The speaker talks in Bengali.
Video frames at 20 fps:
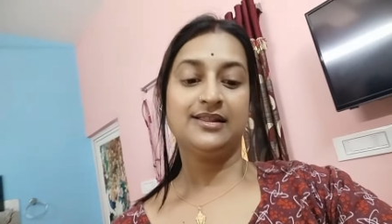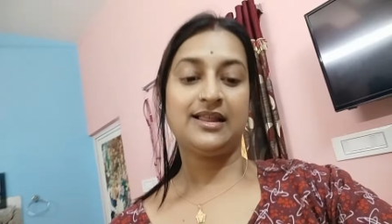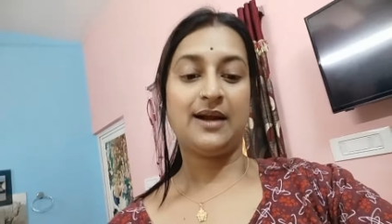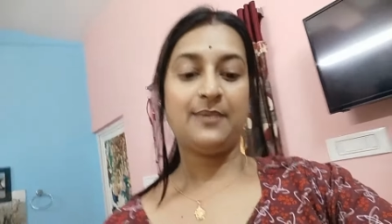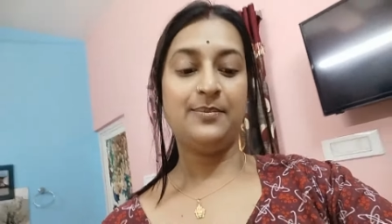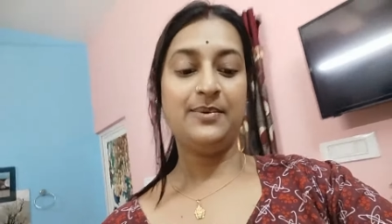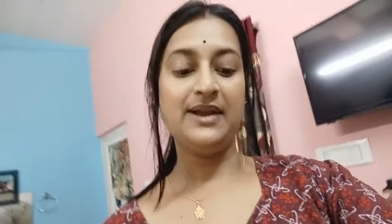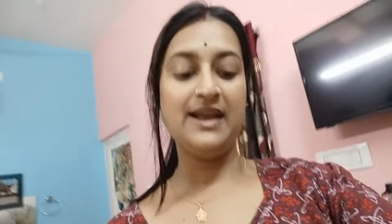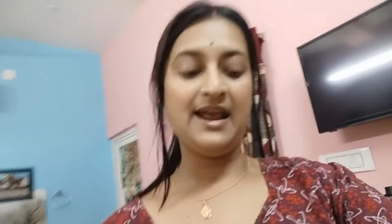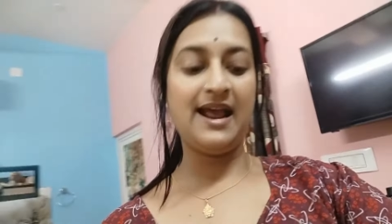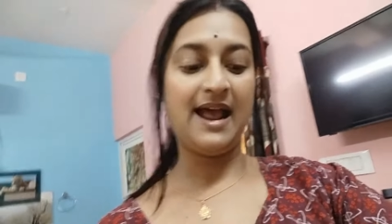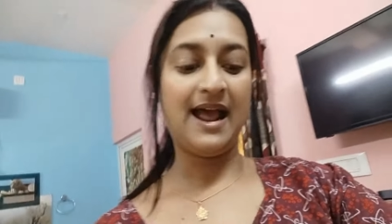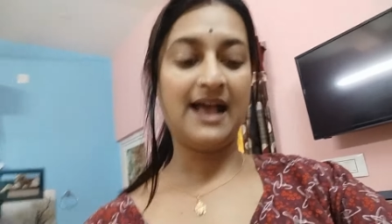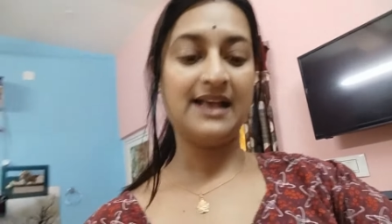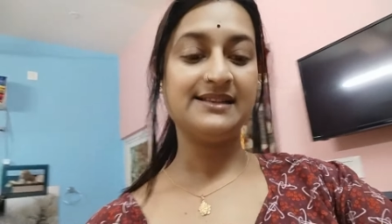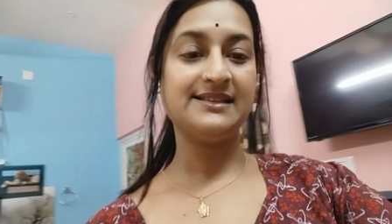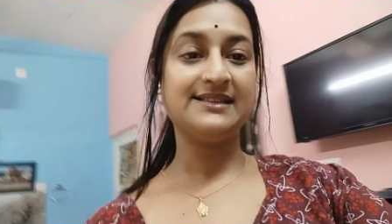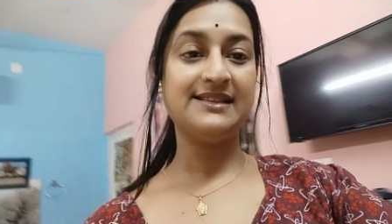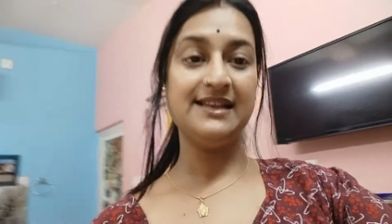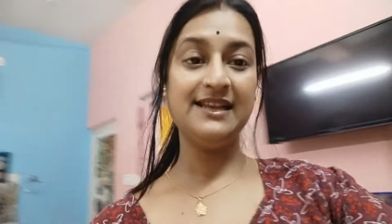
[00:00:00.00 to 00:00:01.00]
তারপরে
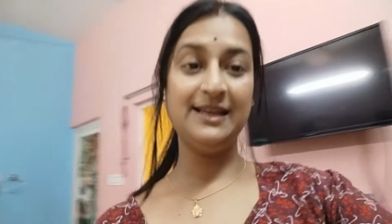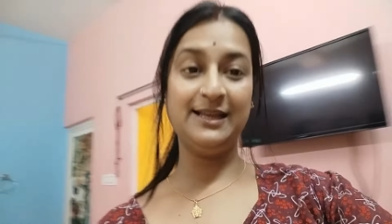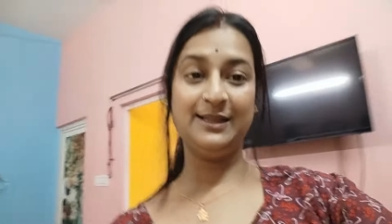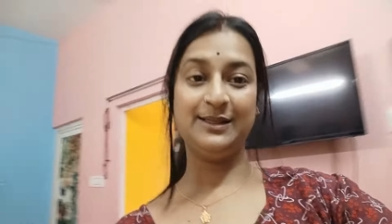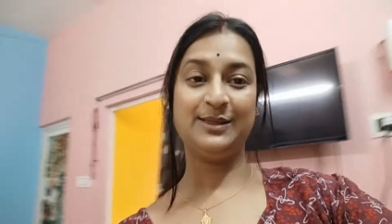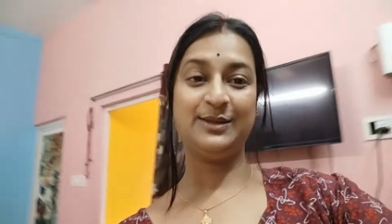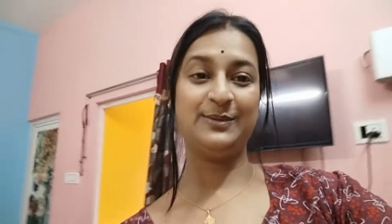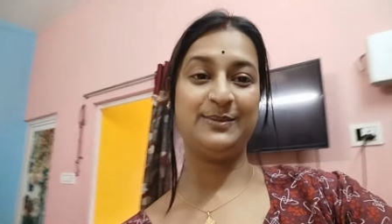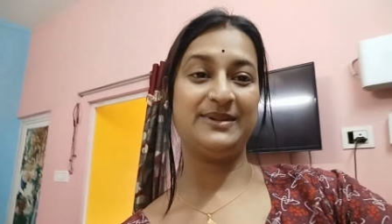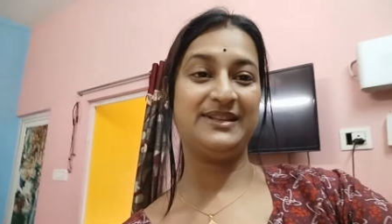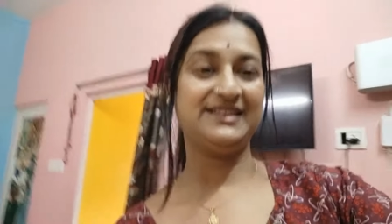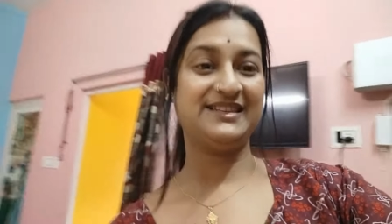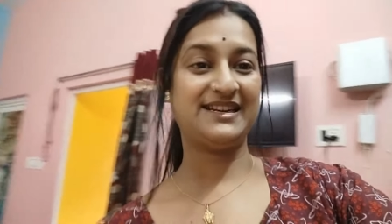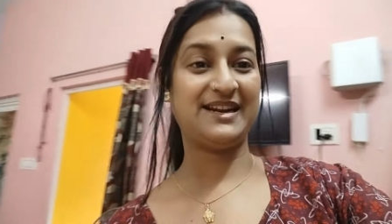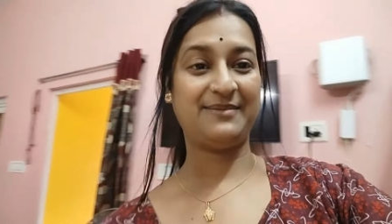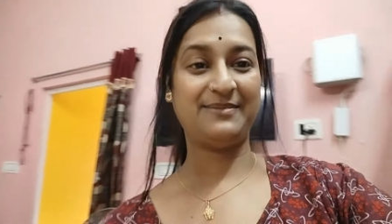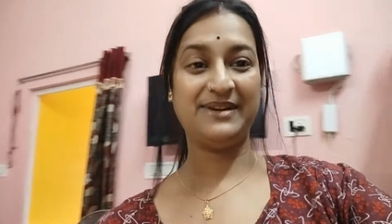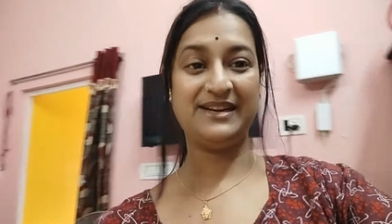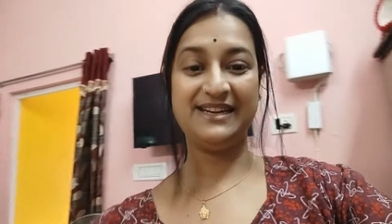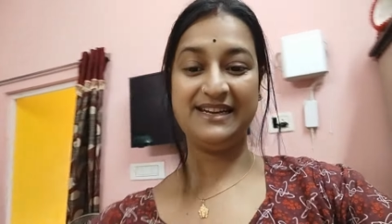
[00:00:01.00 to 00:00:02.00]
আসছি তোমাদের
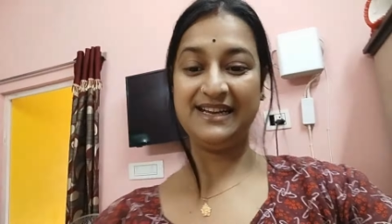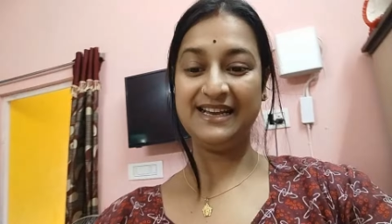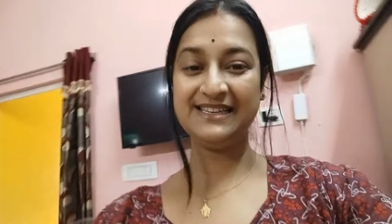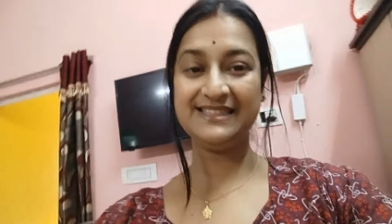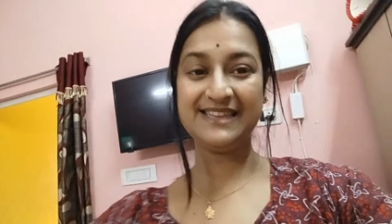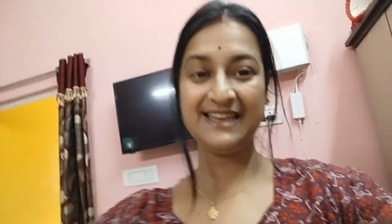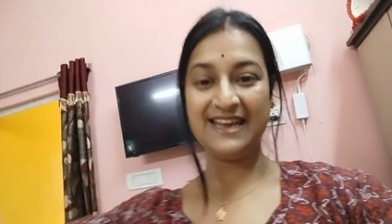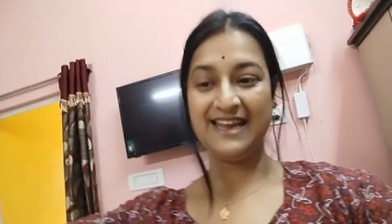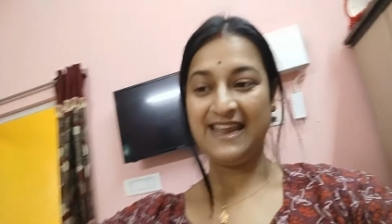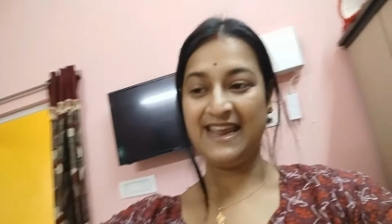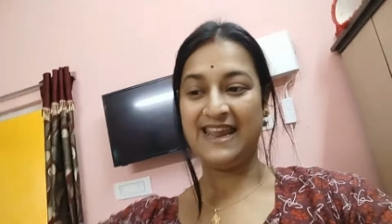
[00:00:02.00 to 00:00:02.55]
সামনে ঠিক আছে